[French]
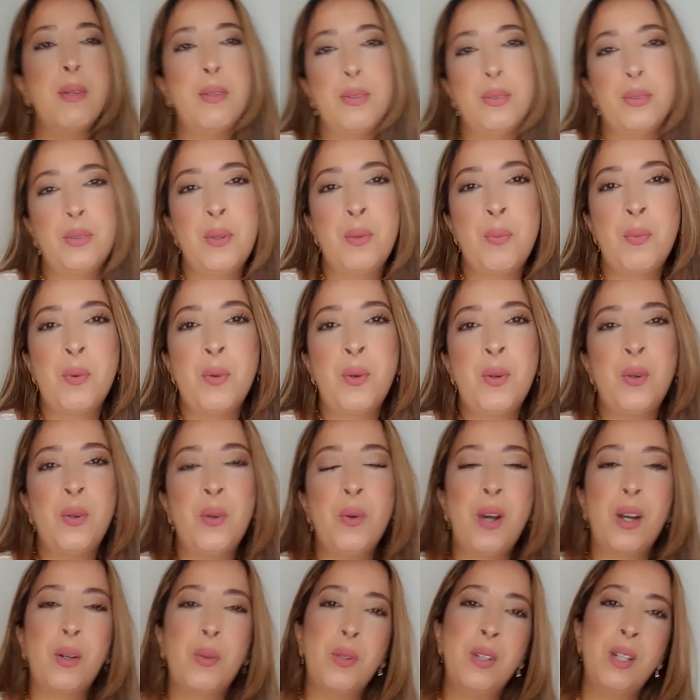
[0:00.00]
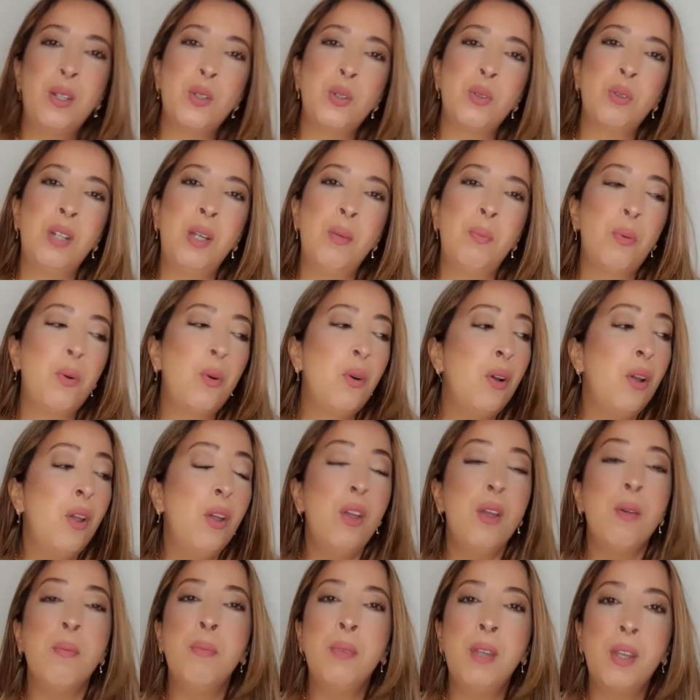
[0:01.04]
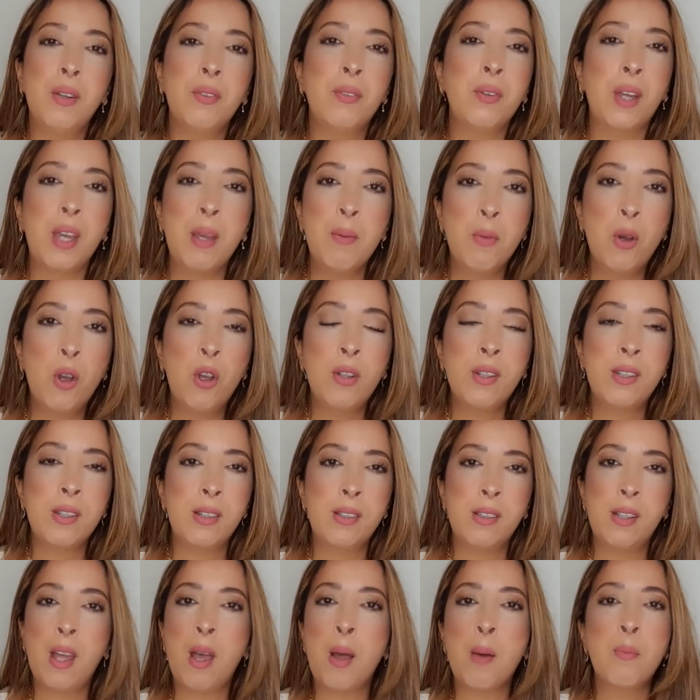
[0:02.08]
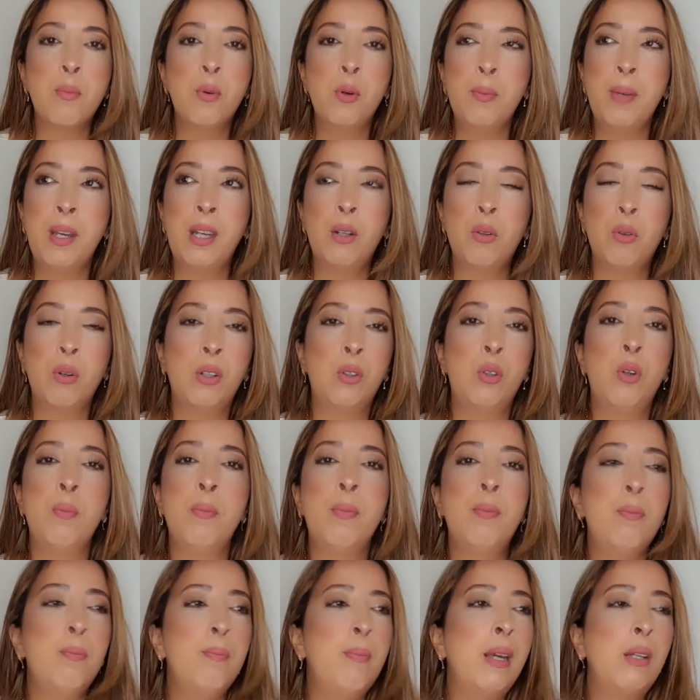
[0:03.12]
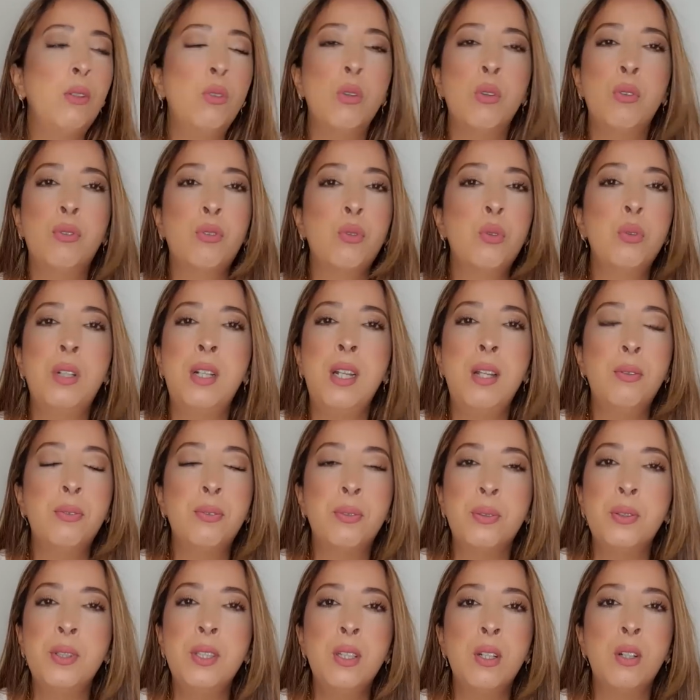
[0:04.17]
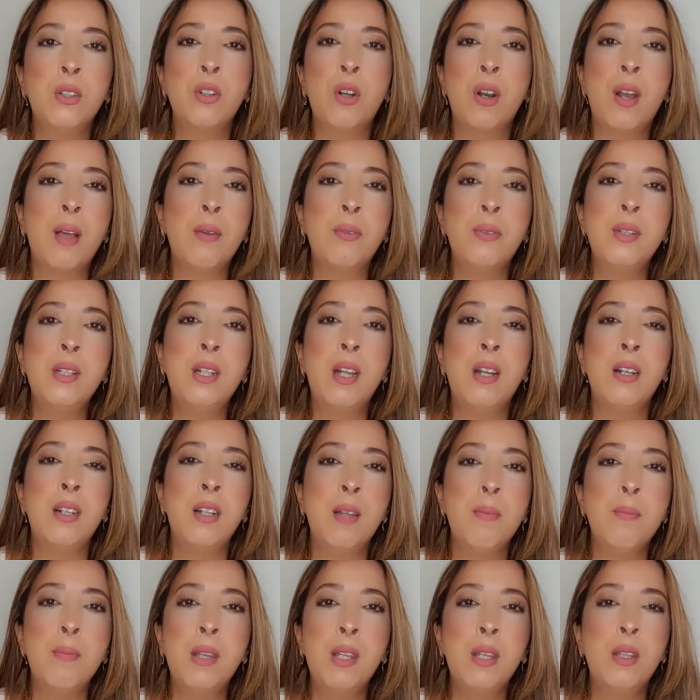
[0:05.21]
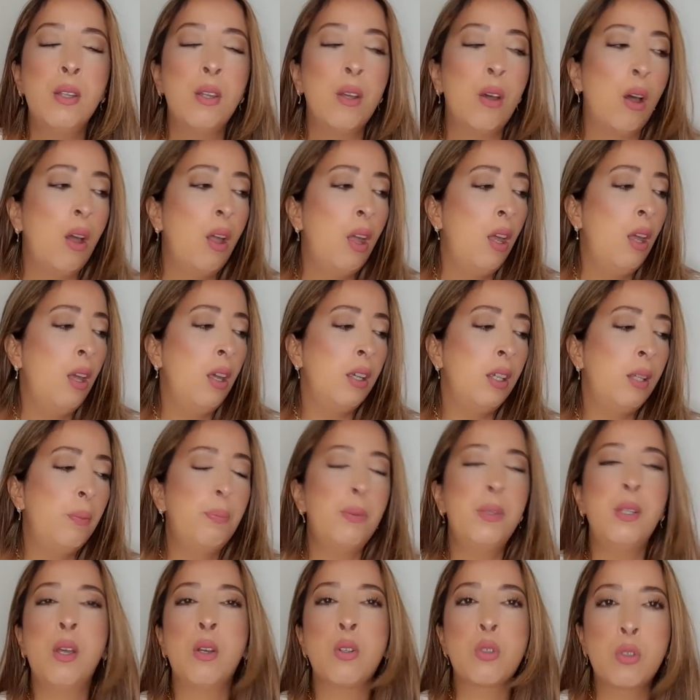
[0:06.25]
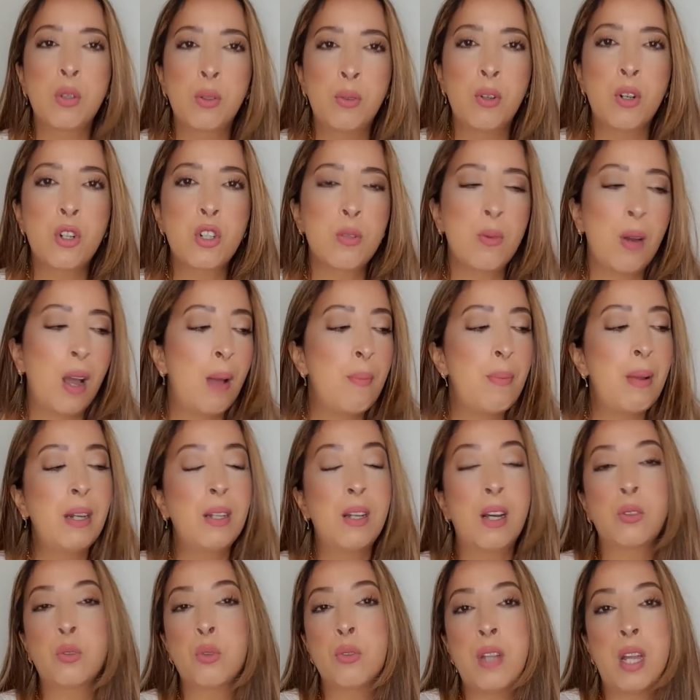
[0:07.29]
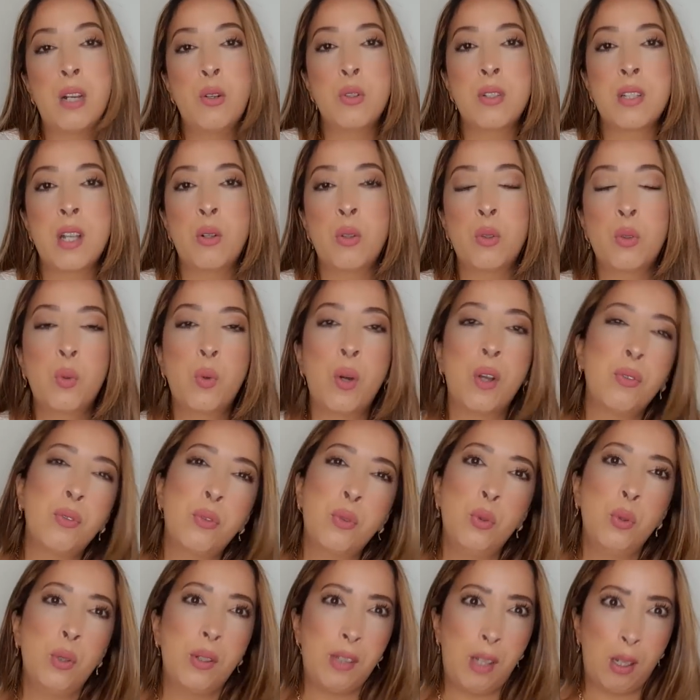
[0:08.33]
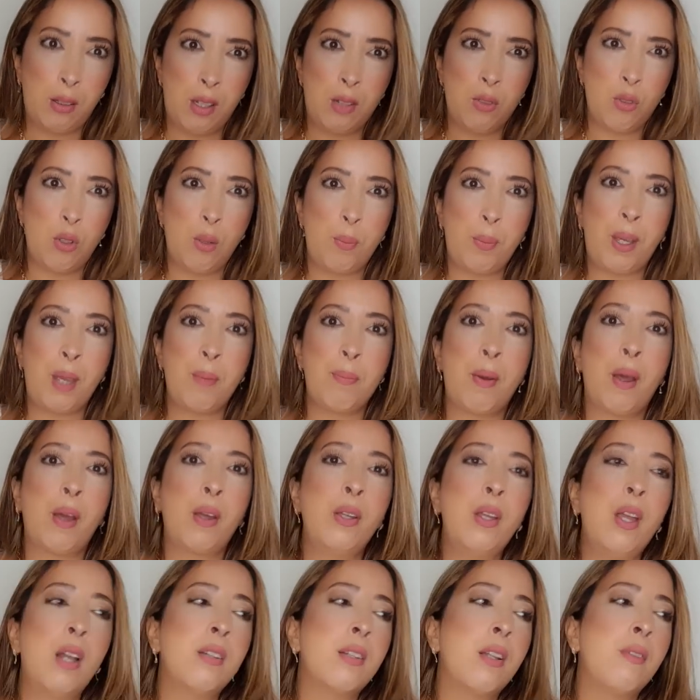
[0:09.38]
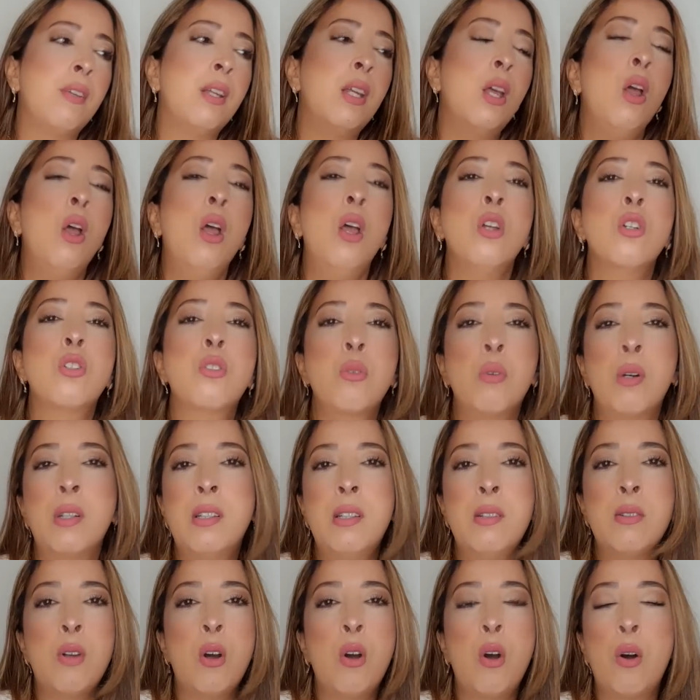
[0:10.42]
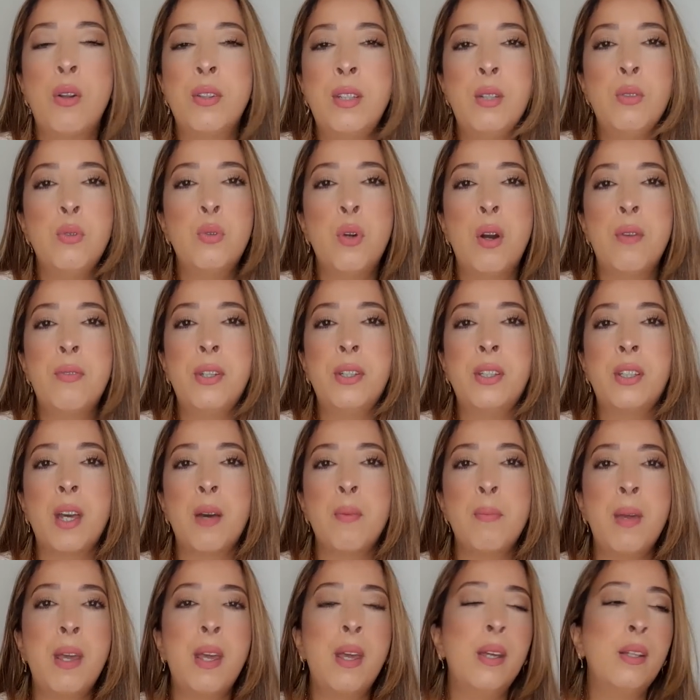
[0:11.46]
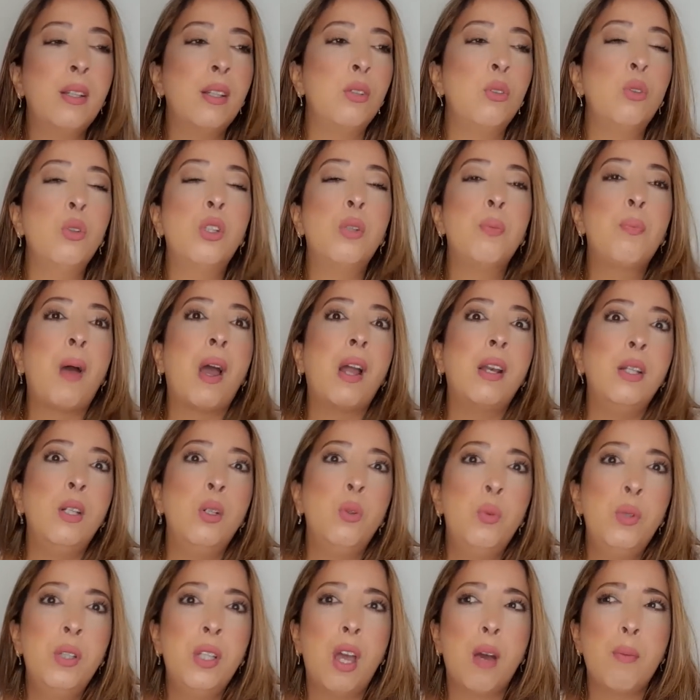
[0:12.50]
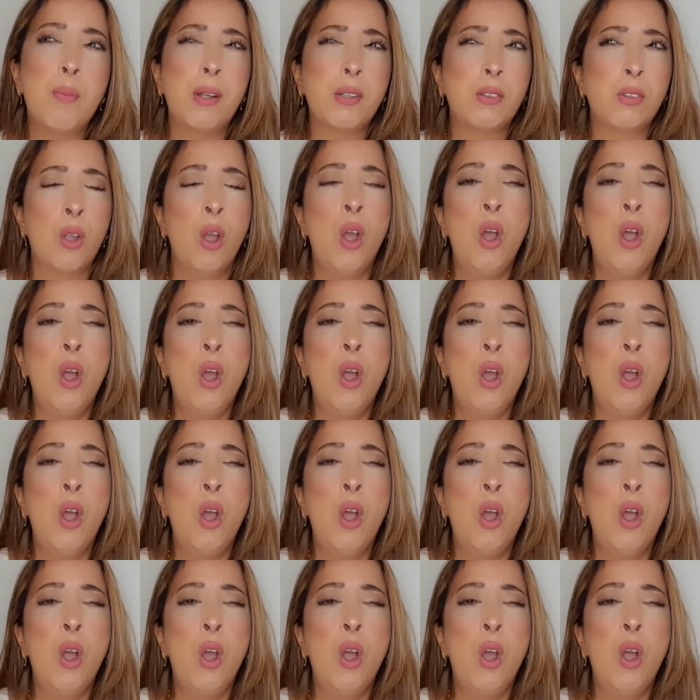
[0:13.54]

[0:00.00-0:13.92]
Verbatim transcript: parce que bon, l'eau a coulé sous les ponts, mais vraiment, c'était un beau mec, quoi. Le mec de toutes les filles euh, dans la ville, elle l'aimait. Euh. Et puis souvent, je me rappelle quand on allait au salon de coiffure, certaines se préparaient, elles avaient soi-disant rendez-vous avec un mec, et d'autres parlaient de lui, ah bah,